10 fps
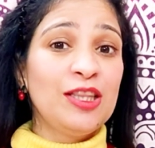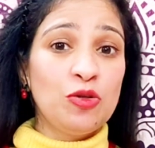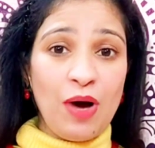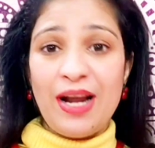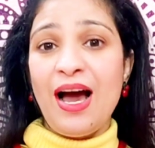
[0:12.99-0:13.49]

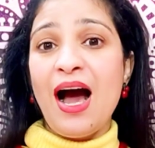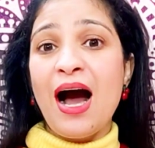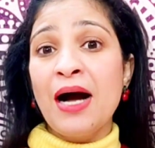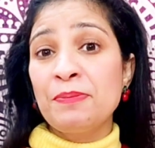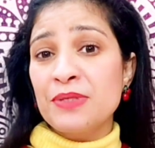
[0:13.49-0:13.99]
द्वारा
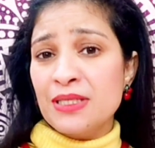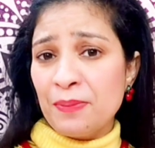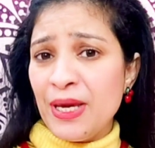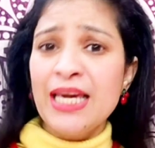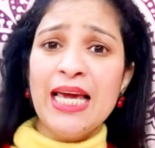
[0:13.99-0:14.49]
आप
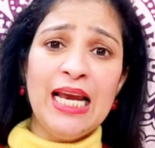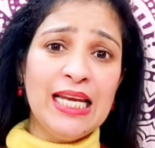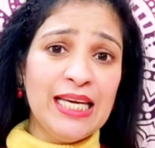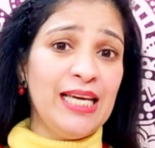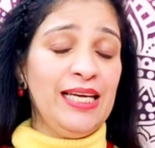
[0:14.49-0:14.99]
सभी के लिए